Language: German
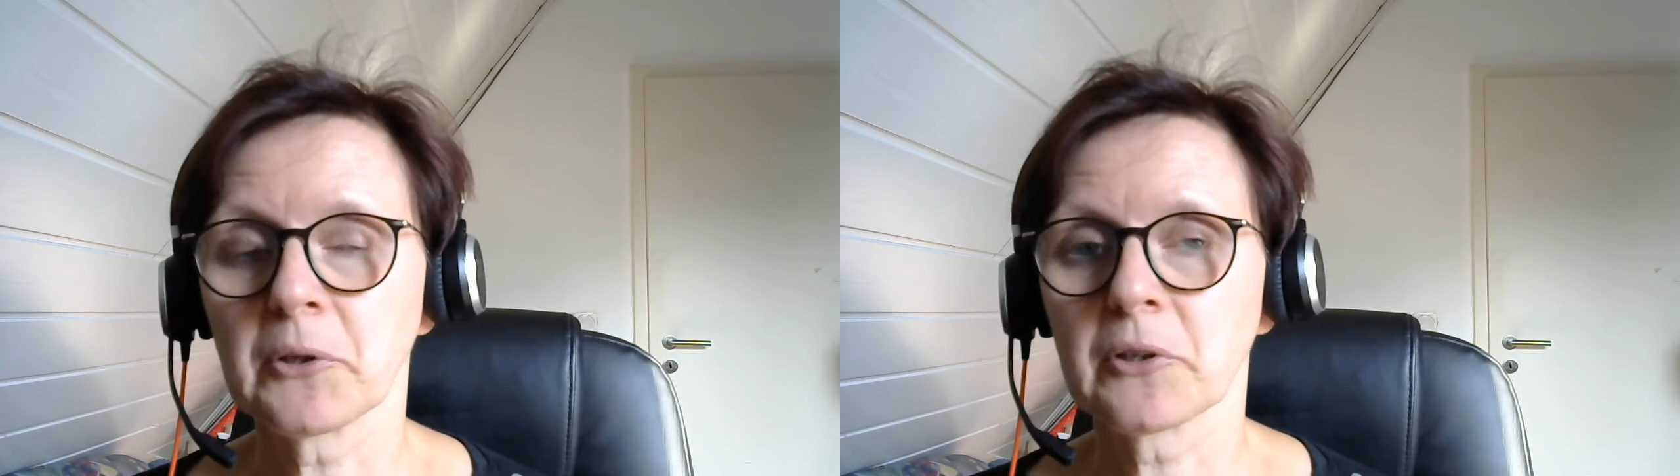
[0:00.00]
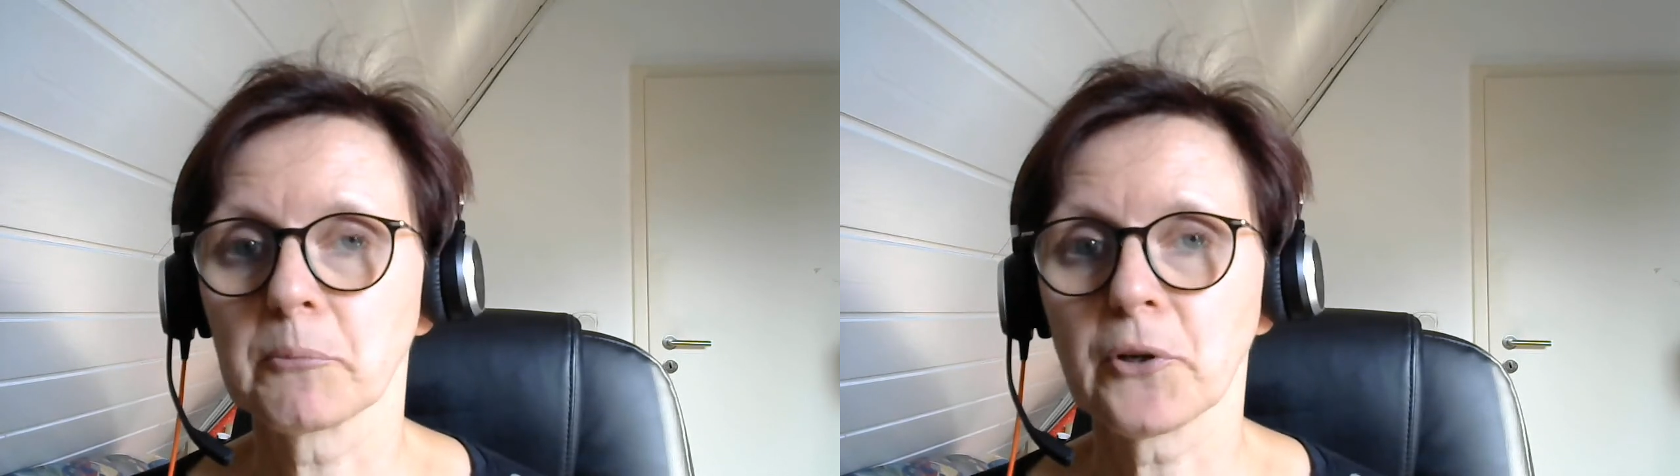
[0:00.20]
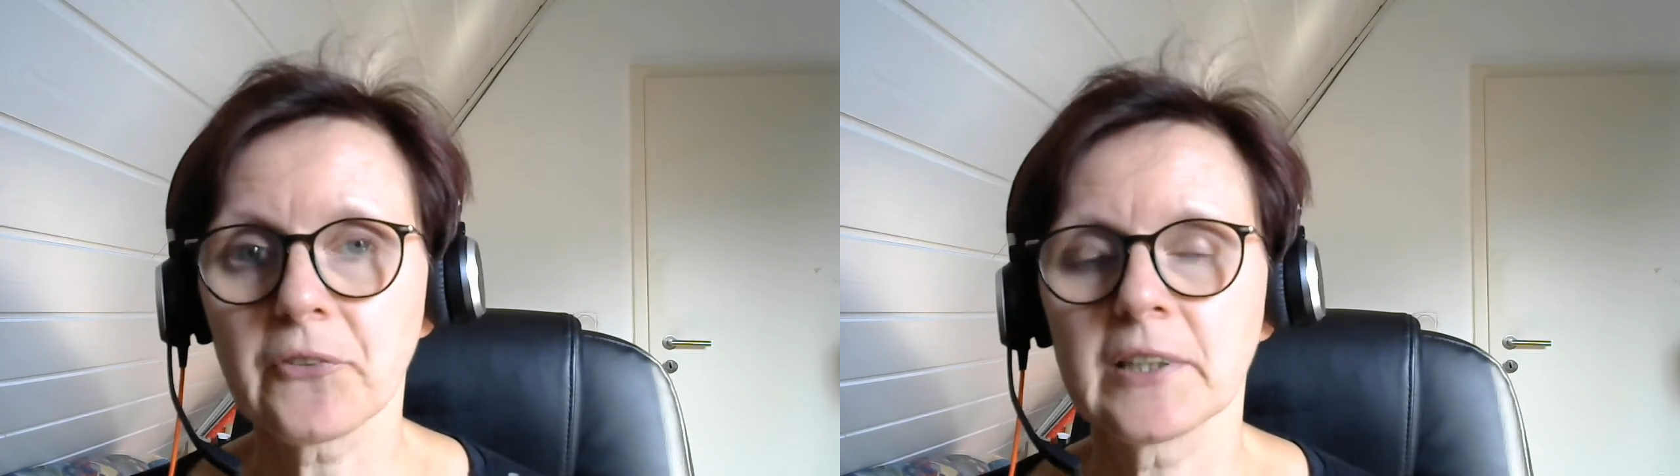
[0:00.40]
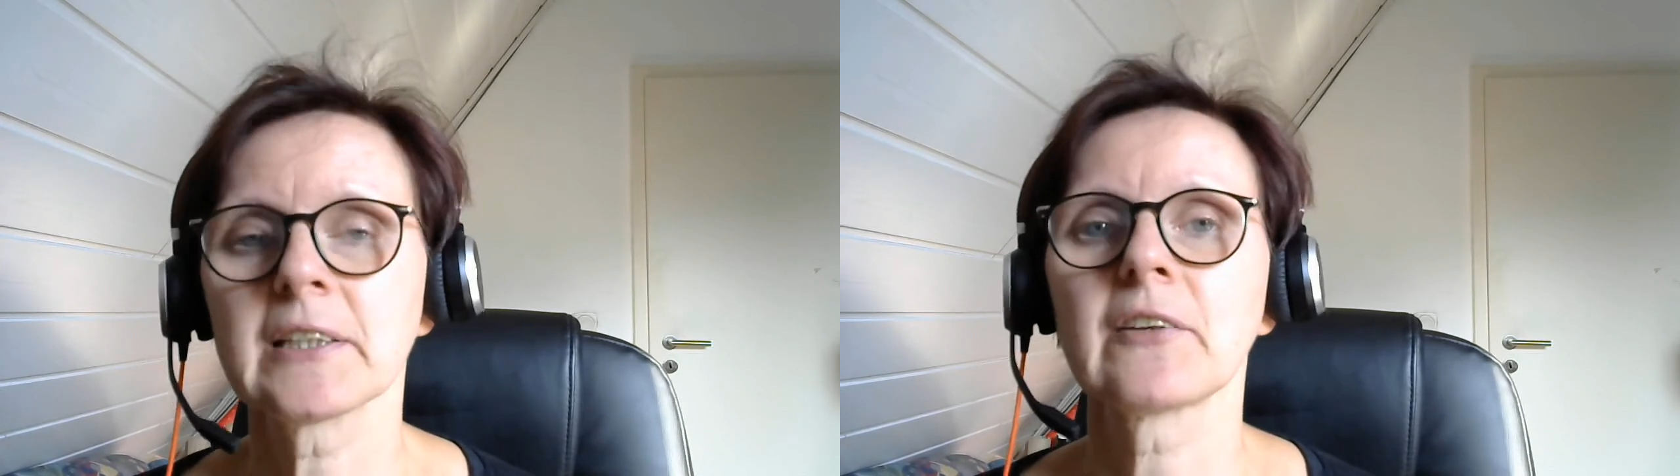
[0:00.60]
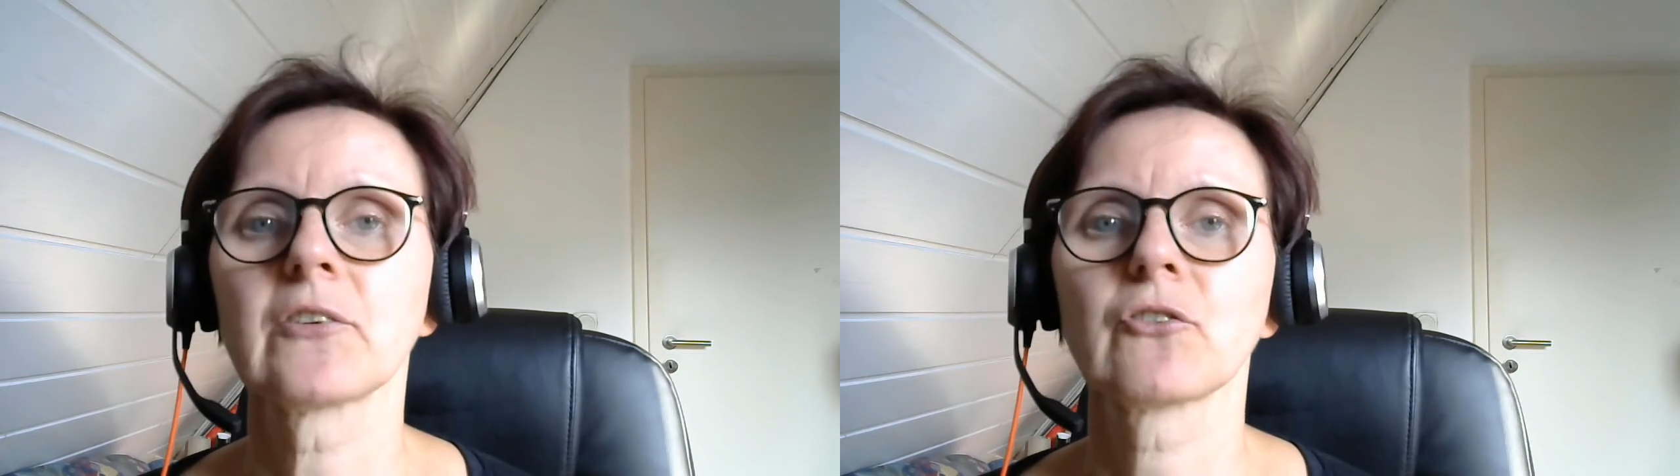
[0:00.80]
eure
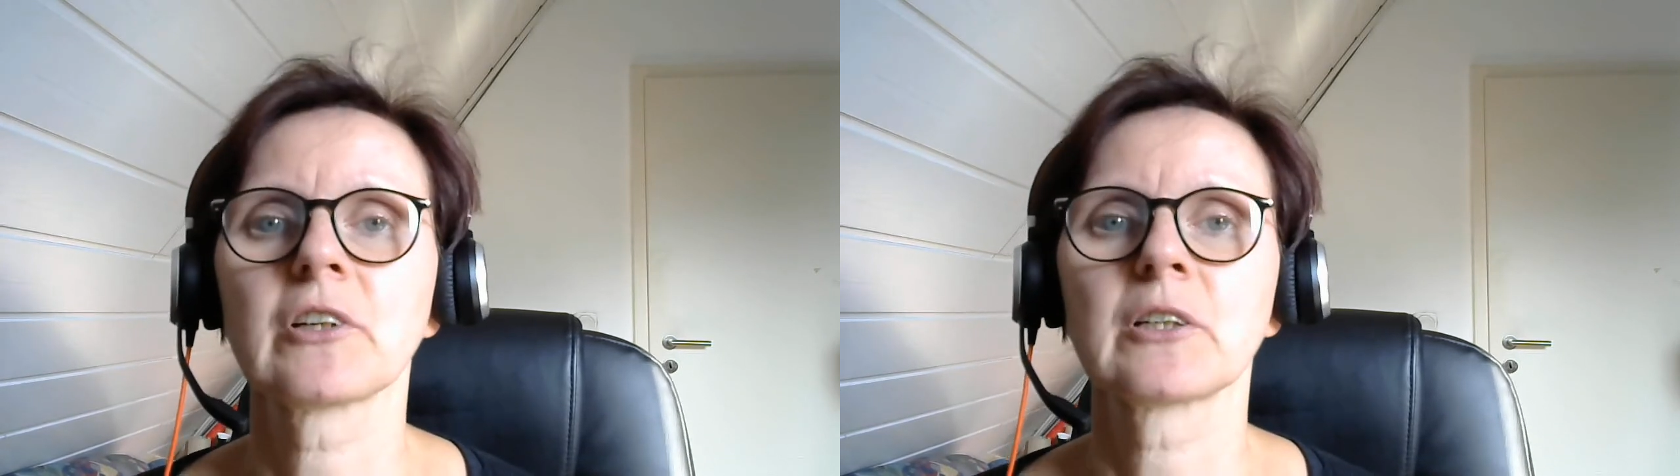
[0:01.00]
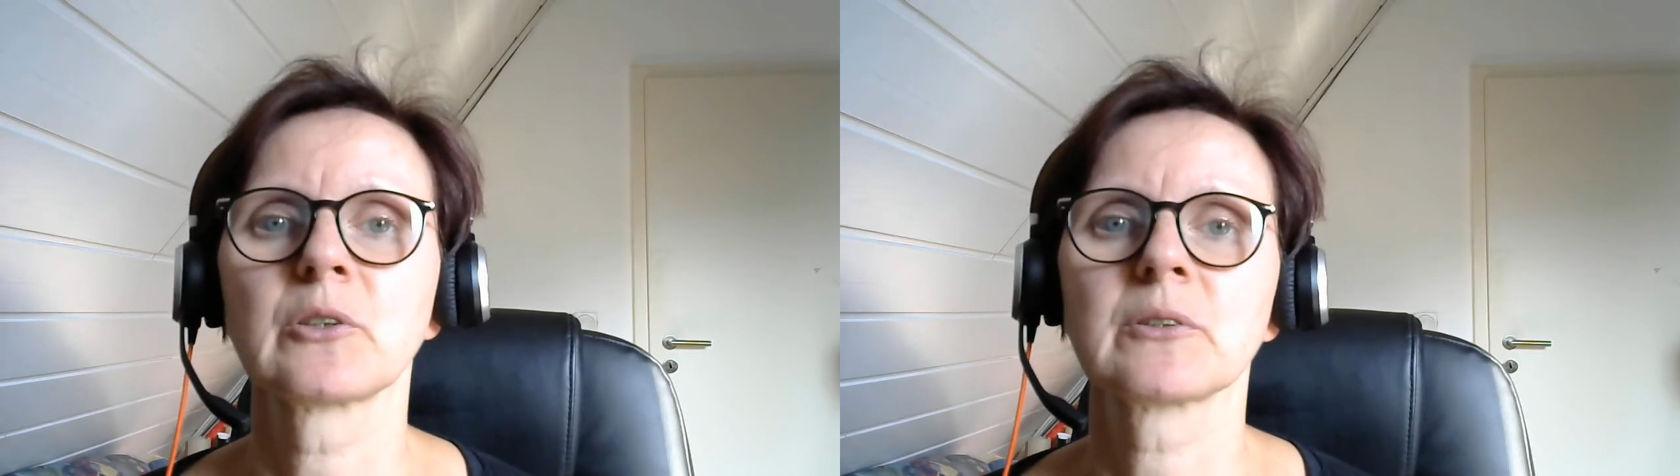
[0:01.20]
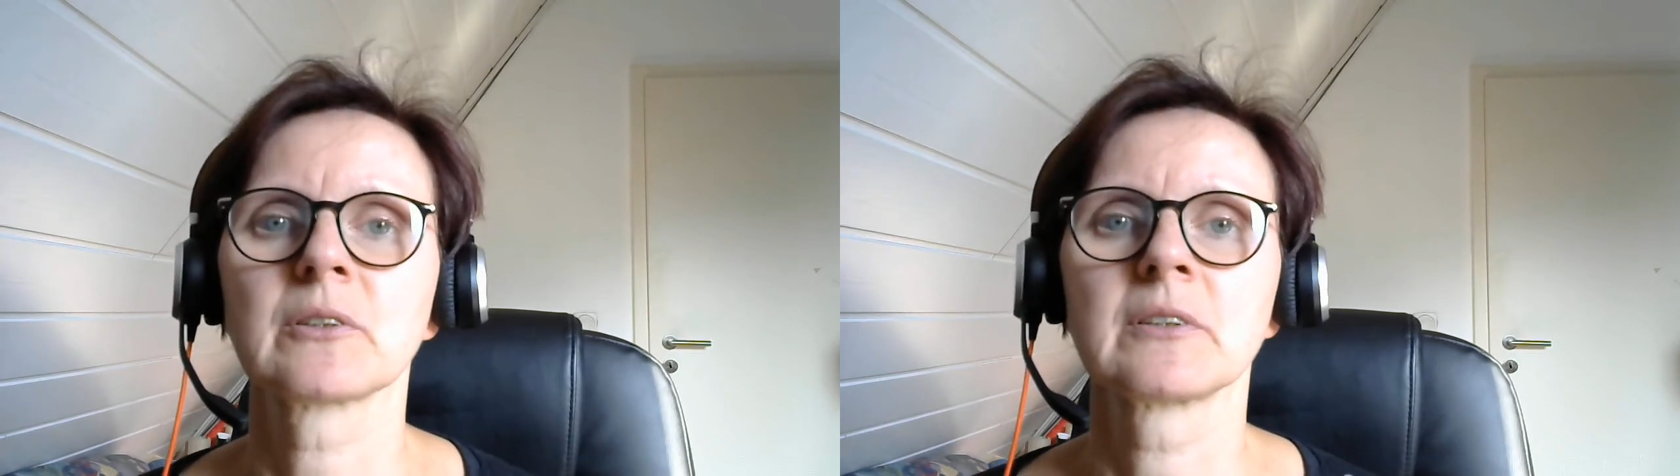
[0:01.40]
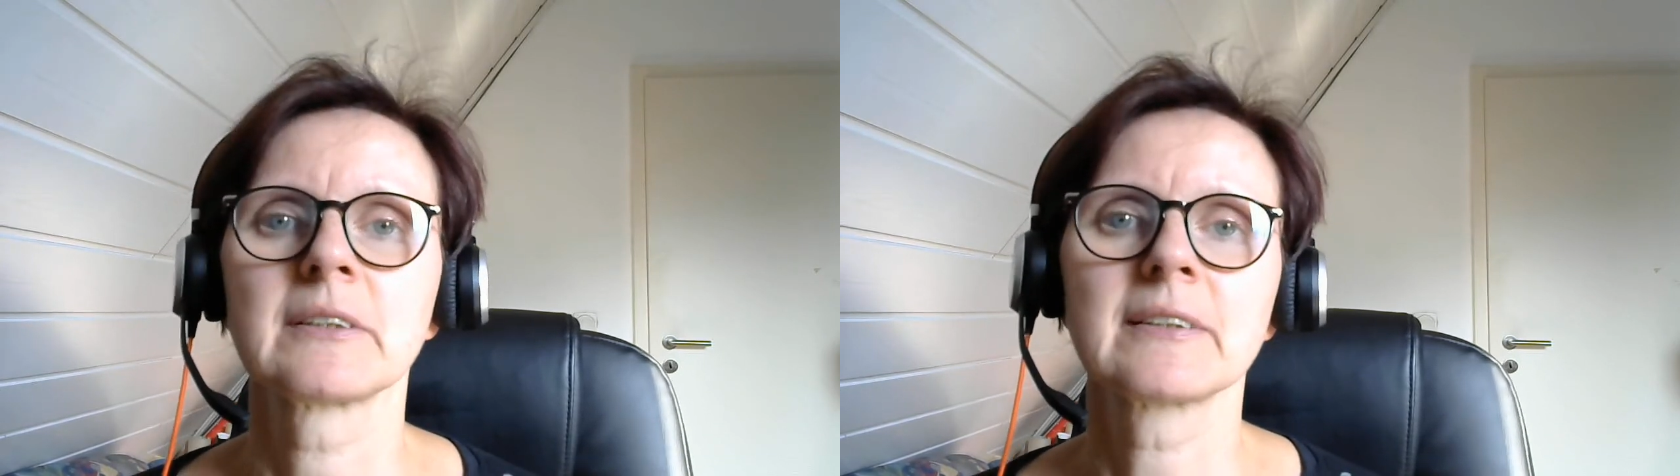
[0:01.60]
Postadresse schicken und